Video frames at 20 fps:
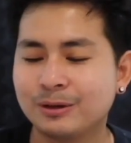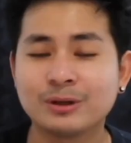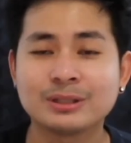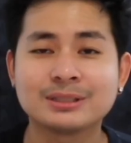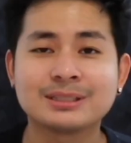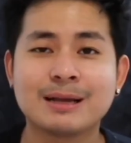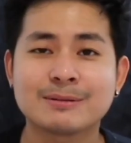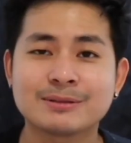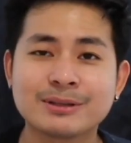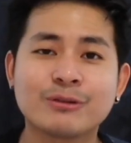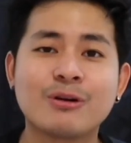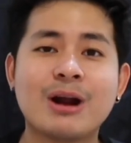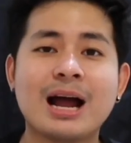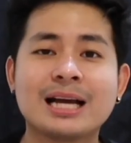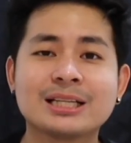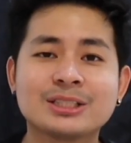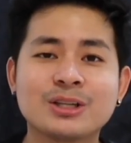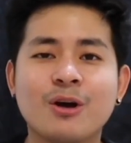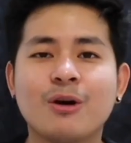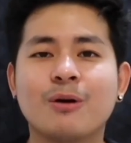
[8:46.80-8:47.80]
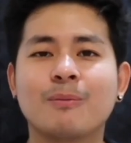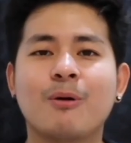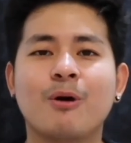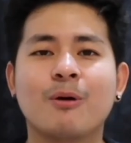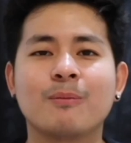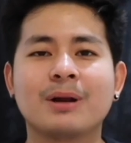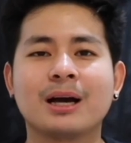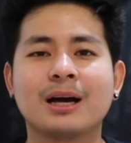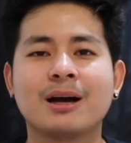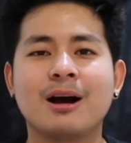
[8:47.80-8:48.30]
กด Subscribe ช่องของผ
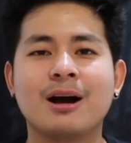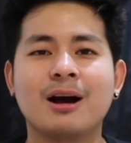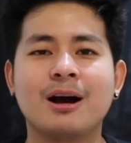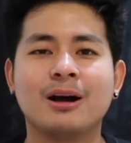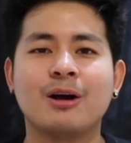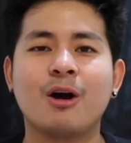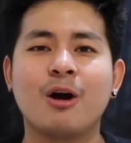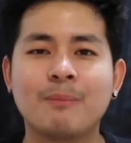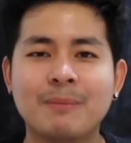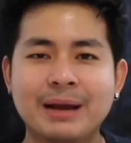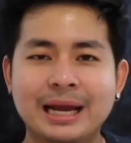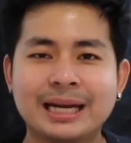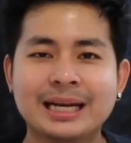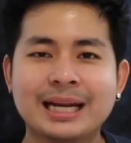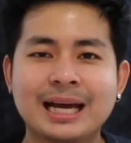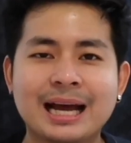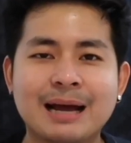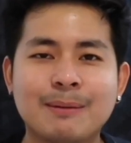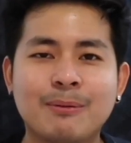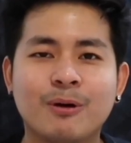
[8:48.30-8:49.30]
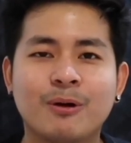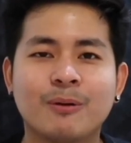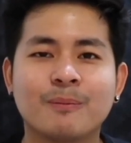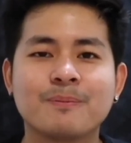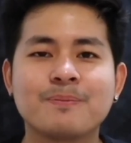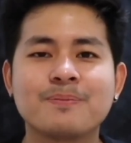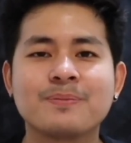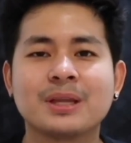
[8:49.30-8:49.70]
มแล้วก็คอมเมนต์นะครับผม